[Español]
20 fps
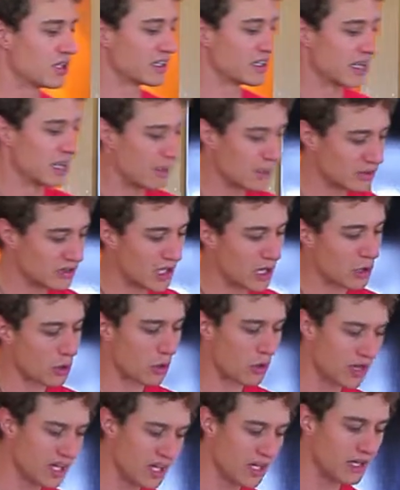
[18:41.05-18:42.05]
ya tenemos el
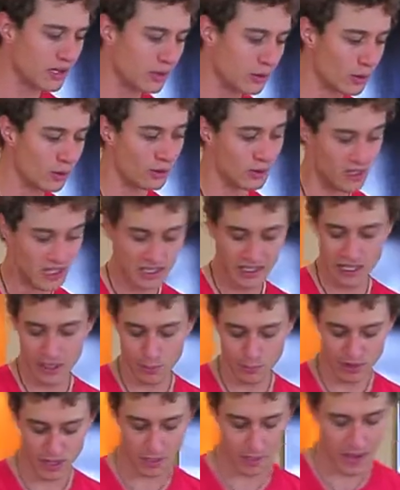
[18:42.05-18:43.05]
rojito,
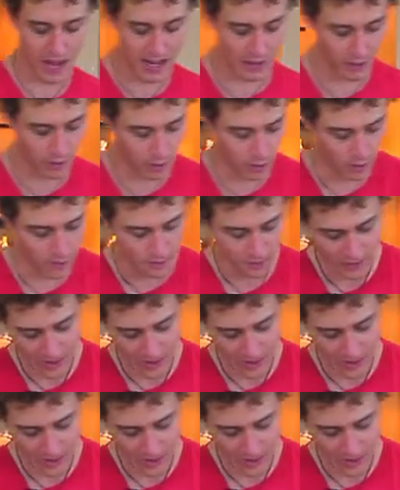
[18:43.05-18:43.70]
tenemos el blanco.